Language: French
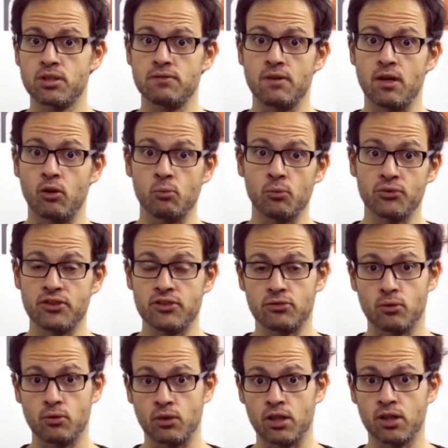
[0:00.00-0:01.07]
qui va remonter sur
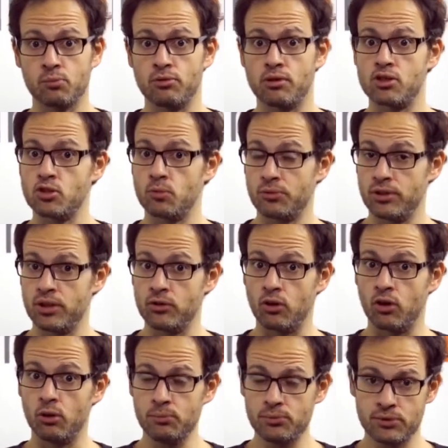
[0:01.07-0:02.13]
le ring pour un championnat
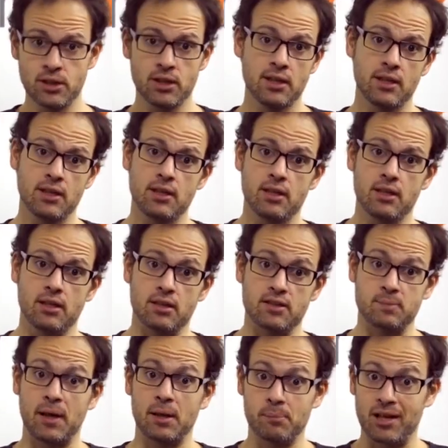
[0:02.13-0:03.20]
d'Europe. Euh,
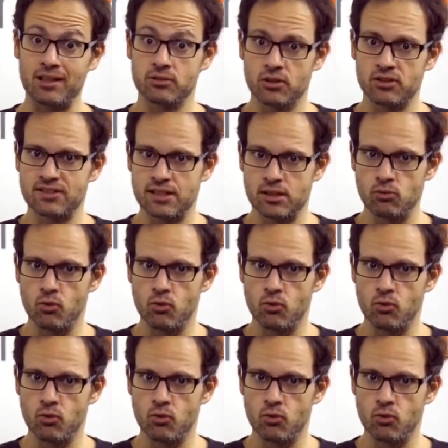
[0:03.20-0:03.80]
sparring partner, c'est